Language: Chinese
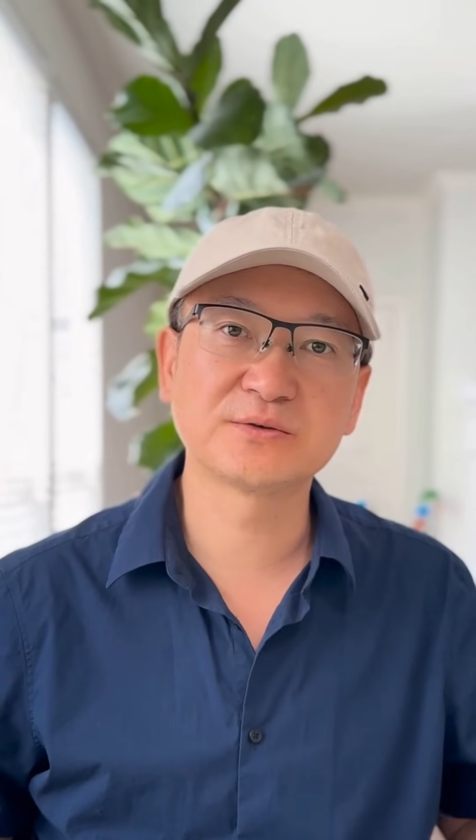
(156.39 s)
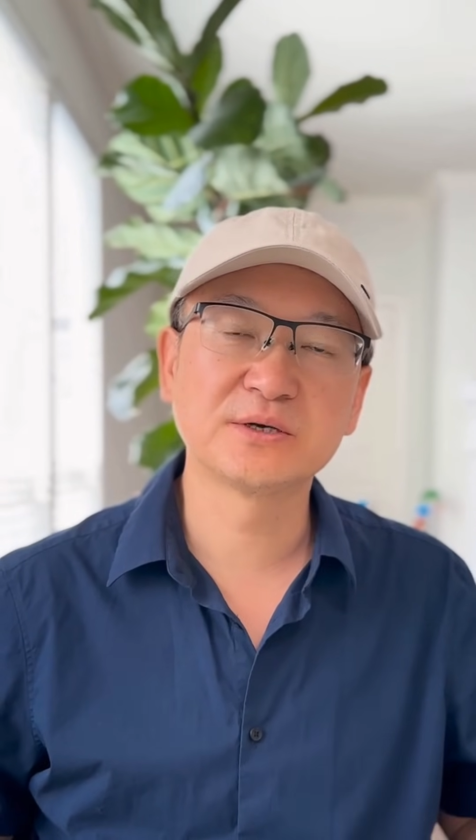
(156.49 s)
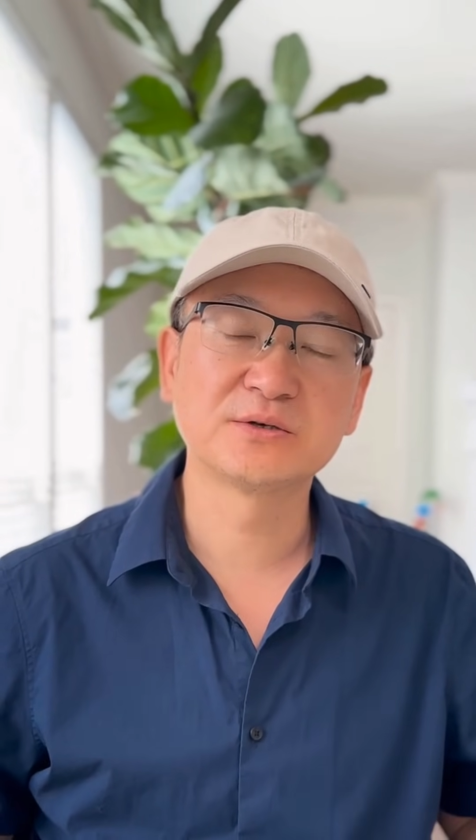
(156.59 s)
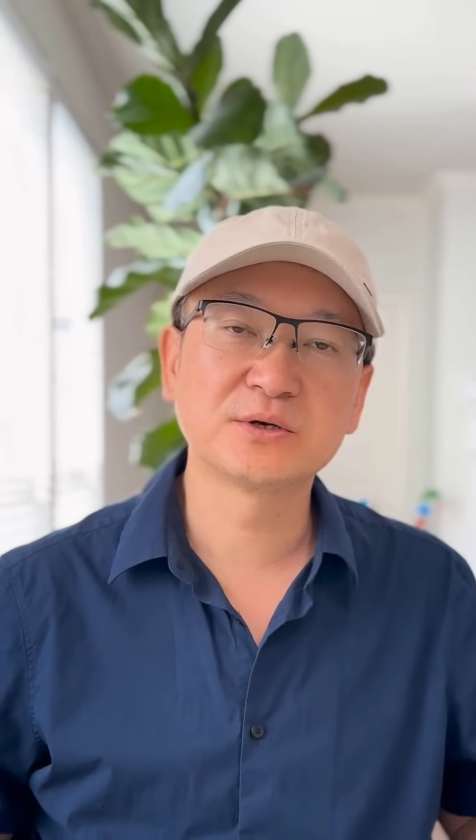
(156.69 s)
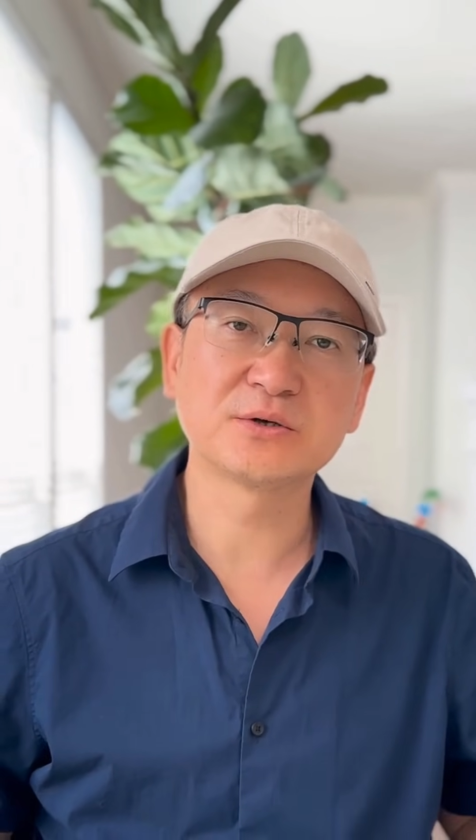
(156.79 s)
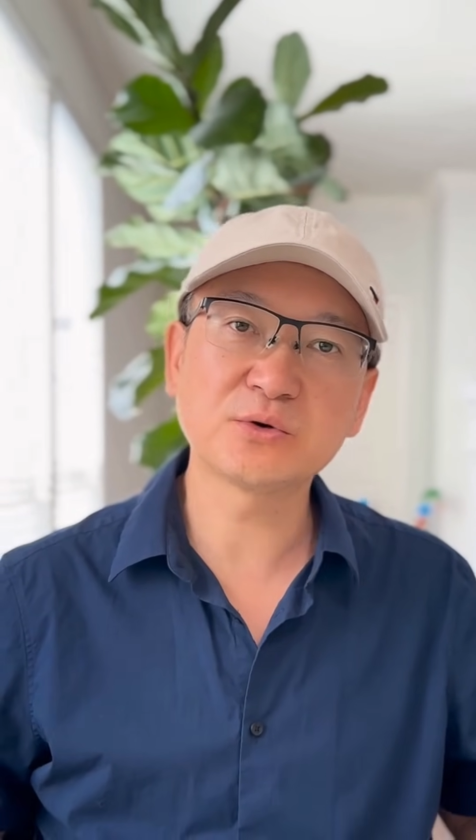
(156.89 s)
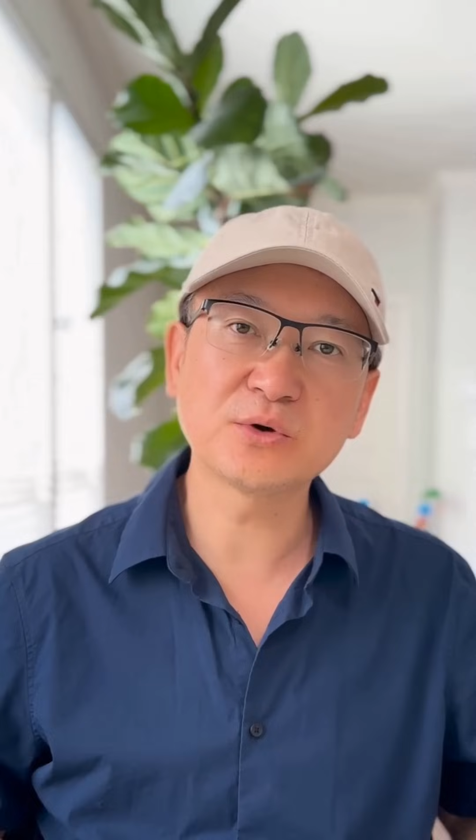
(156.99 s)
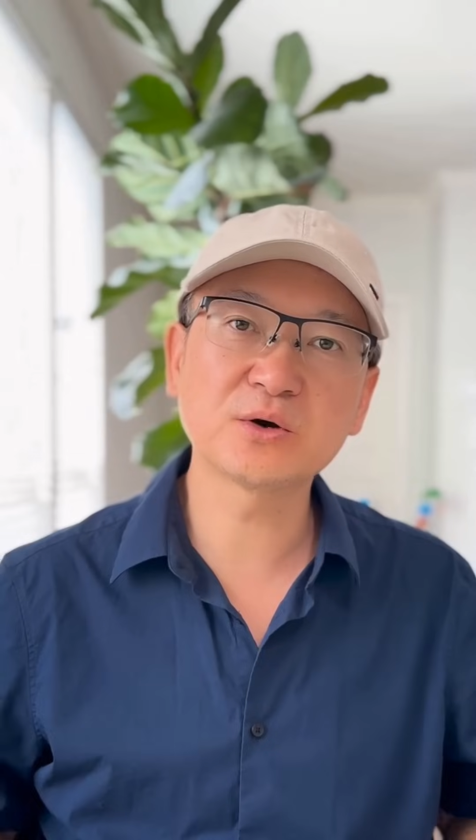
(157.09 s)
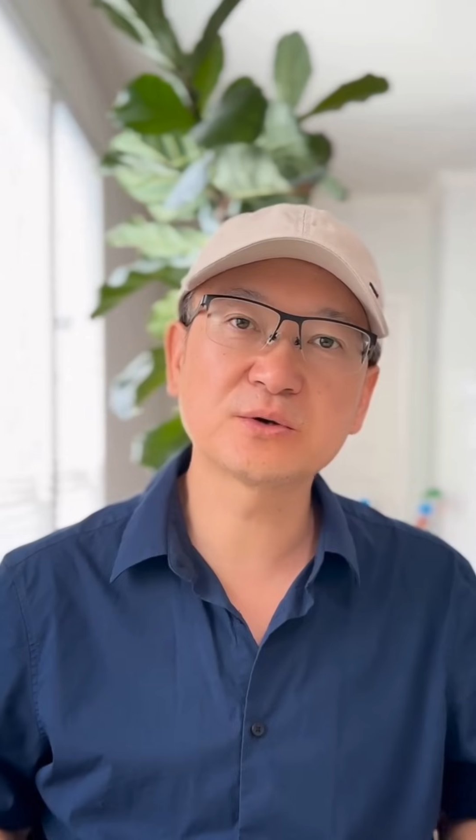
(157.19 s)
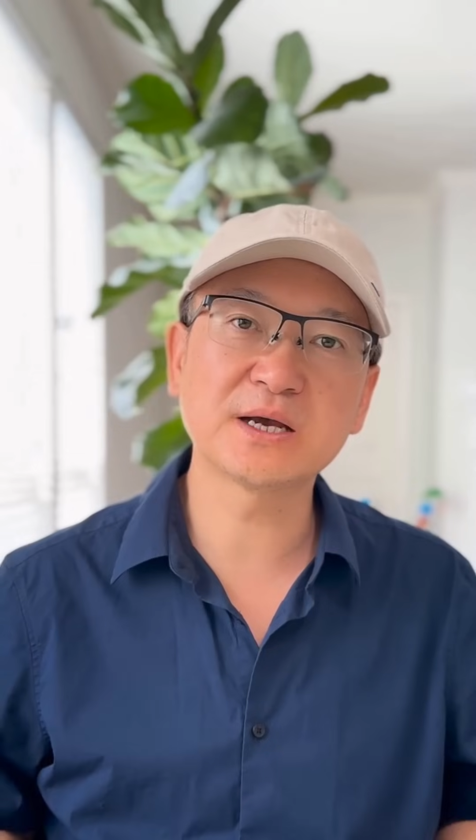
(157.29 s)
肪酸
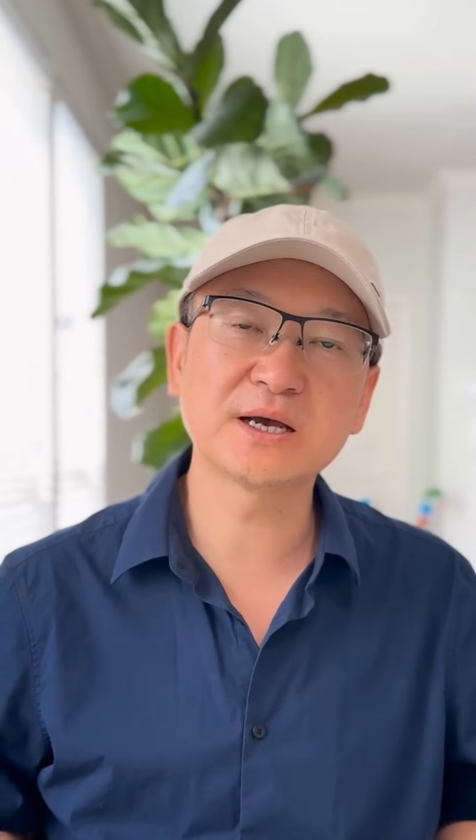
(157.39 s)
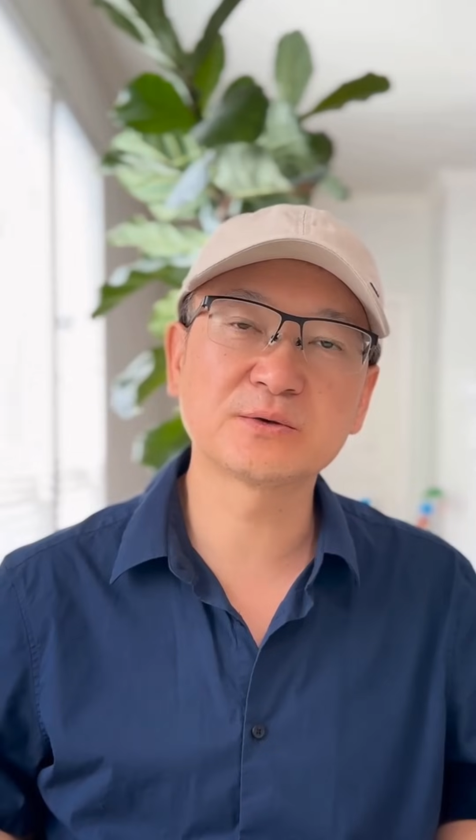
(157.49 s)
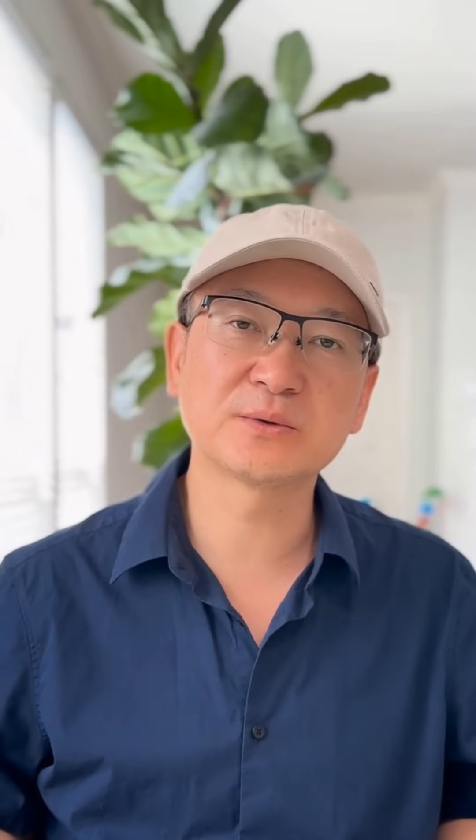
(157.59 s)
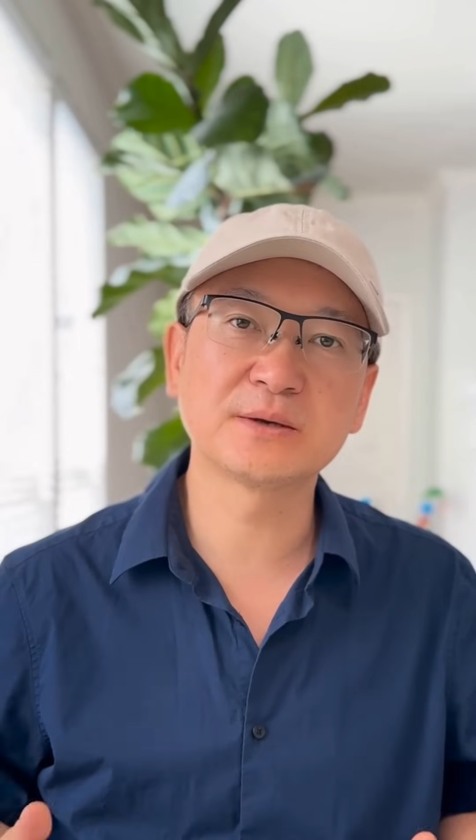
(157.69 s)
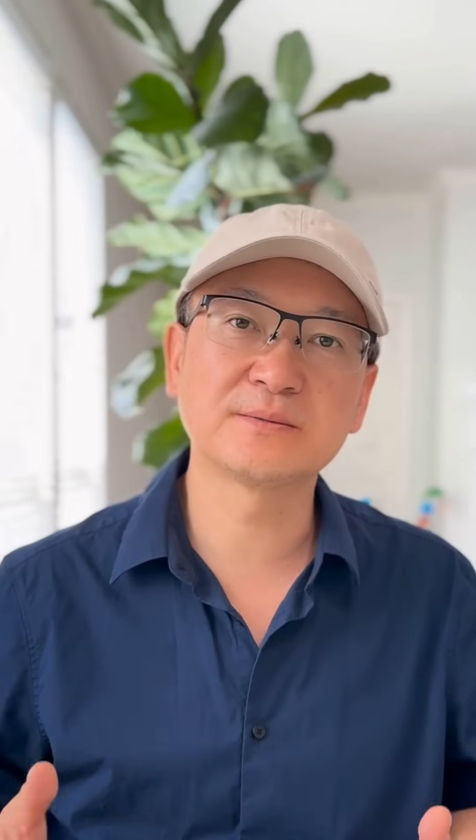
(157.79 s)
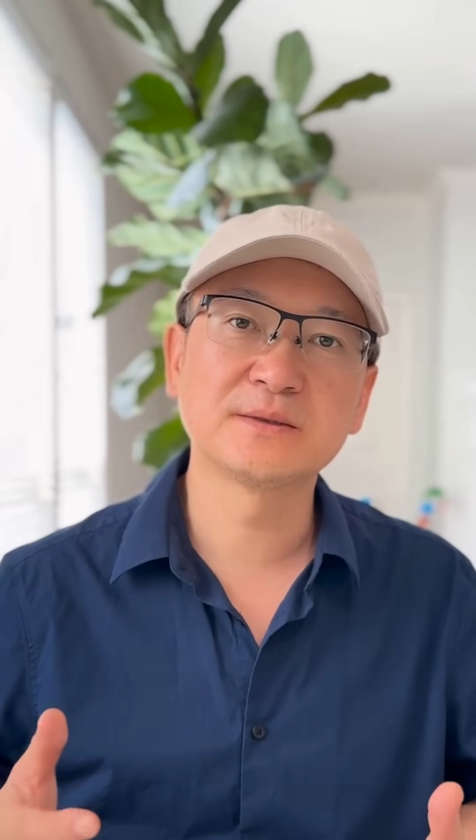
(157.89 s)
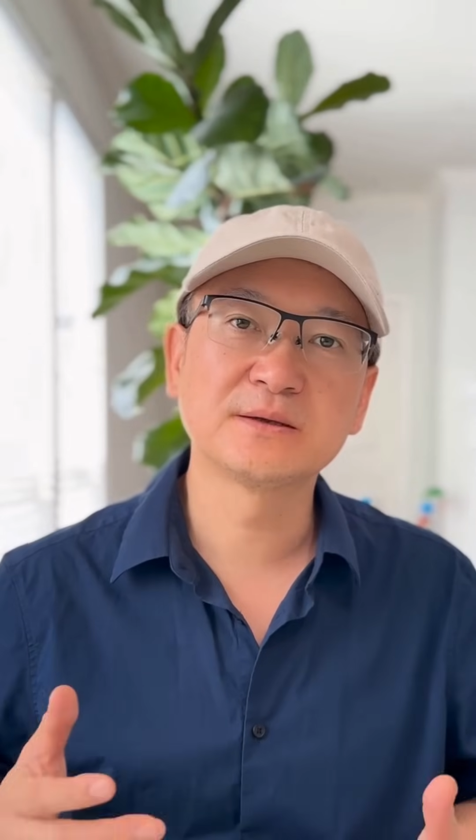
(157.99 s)
最好的来源，